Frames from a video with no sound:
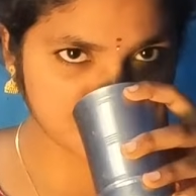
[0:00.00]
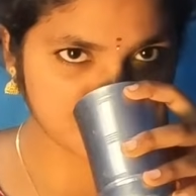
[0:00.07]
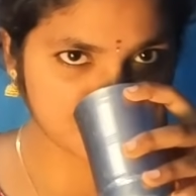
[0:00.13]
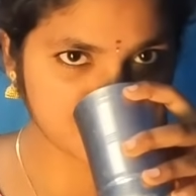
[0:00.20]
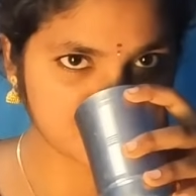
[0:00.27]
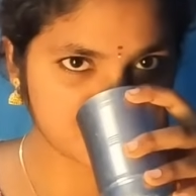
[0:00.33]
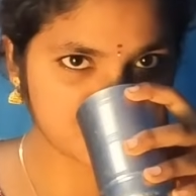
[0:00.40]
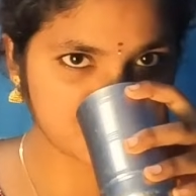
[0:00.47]

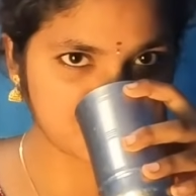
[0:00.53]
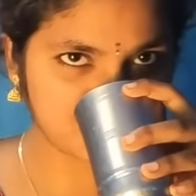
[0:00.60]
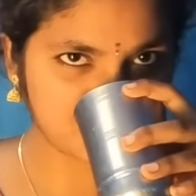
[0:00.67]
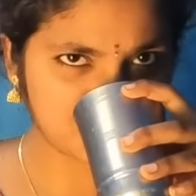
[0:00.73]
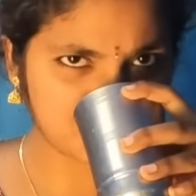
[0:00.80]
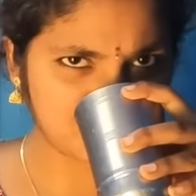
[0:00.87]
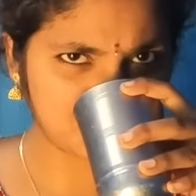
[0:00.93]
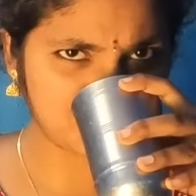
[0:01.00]
ఎలా ఉంది
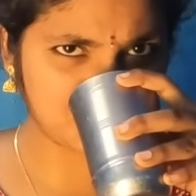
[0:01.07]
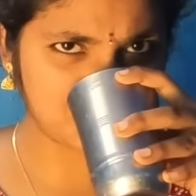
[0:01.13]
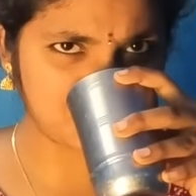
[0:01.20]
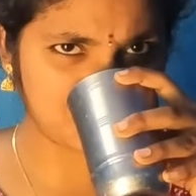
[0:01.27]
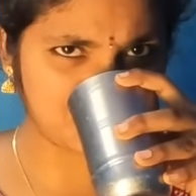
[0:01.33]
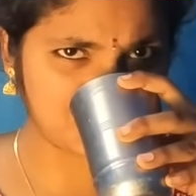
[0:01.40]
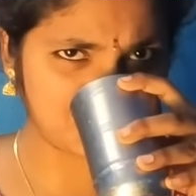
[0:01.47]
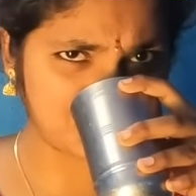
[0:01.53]
వెళ్ళిందా
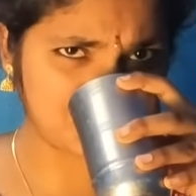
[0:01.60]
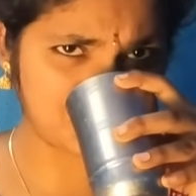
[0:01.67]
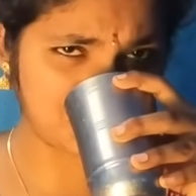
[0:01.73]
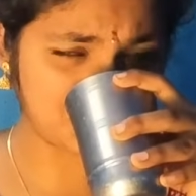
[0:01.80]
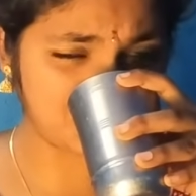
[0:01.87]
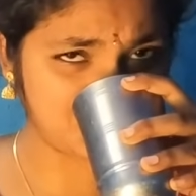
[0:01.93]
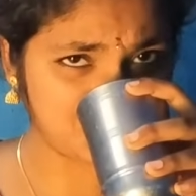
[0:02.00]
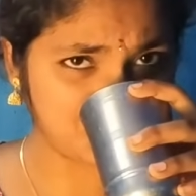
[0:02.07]
లోపలికి
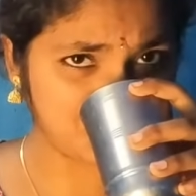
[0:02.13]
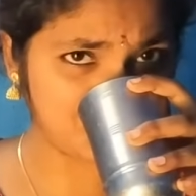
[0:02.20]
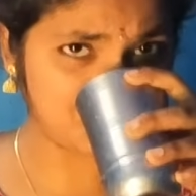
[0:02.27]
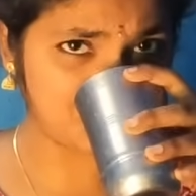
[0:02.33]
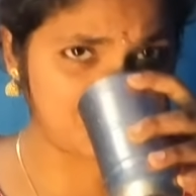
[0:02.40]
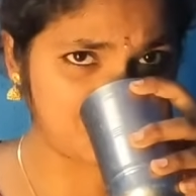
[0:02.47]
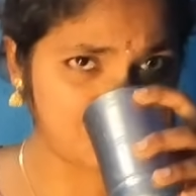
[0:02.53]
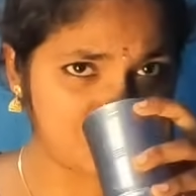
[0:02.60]
టాబ్లెట్
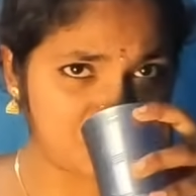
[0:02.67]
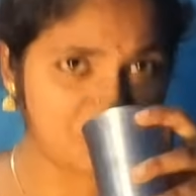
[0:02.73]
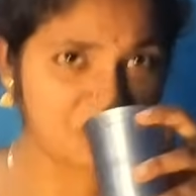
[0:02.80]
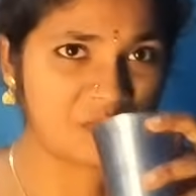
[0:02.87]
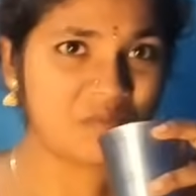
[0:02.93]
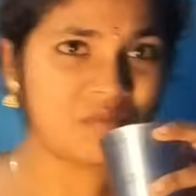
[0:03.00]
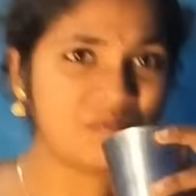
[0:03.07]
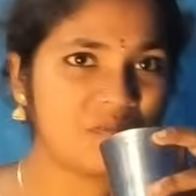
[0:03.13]
ఒక
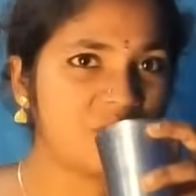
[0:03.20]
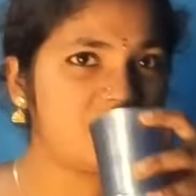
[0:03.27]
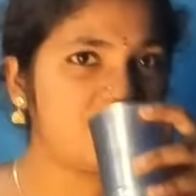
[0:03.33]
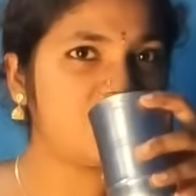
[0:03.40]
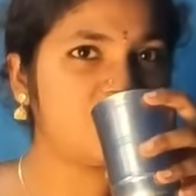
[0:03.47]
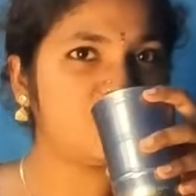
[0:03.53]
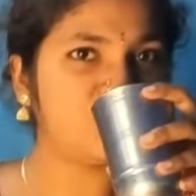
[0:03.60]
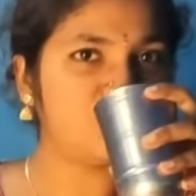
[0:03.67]
టాబ్లెట్
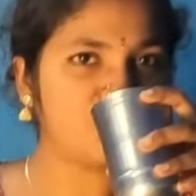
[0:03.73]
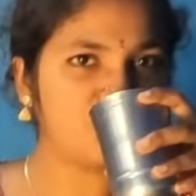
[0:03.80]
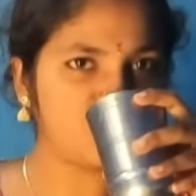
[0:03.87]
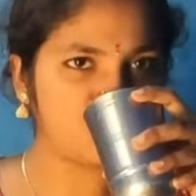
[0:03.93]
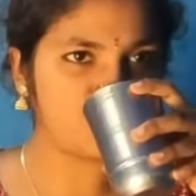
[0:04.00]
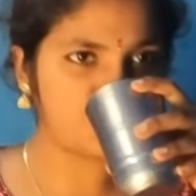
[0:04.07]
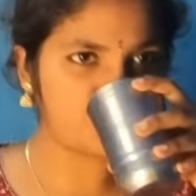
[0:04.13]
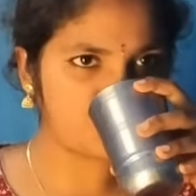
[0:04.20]
వేసుకొని గ్లాస్
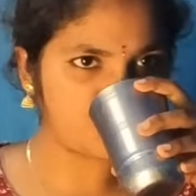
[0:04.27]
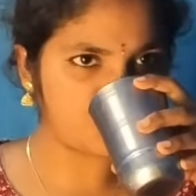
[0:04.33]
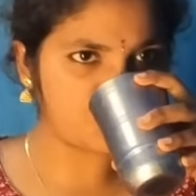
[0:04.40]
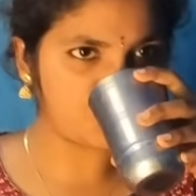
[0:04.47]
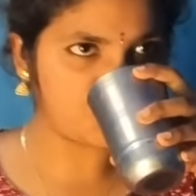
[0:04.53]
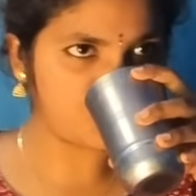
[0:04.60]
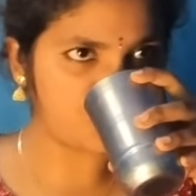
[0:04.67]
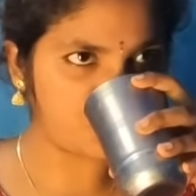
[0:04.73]
నీళ్ళు తాగుతుంది
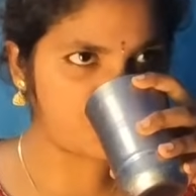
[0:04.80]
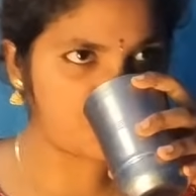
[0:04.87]
బిడ్డ